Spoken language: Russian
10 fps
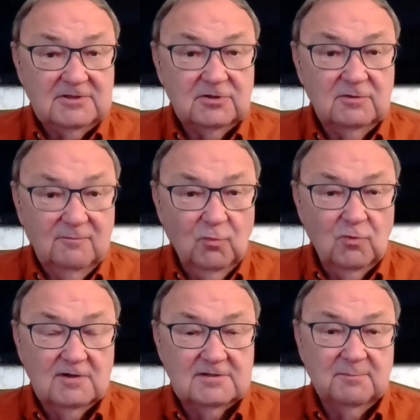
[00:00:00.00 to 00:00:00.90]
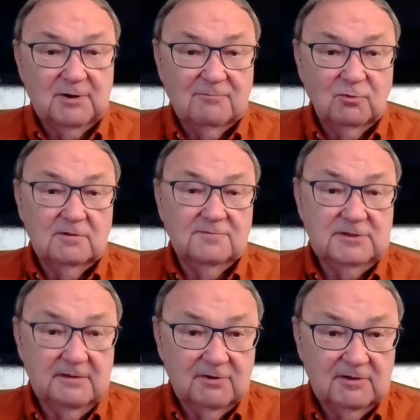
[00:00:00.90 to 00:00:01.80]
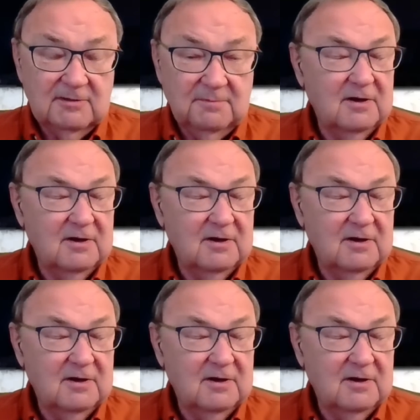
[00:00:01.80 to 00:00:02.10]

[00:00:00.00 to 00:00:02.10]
этих двух газопроводов, северный,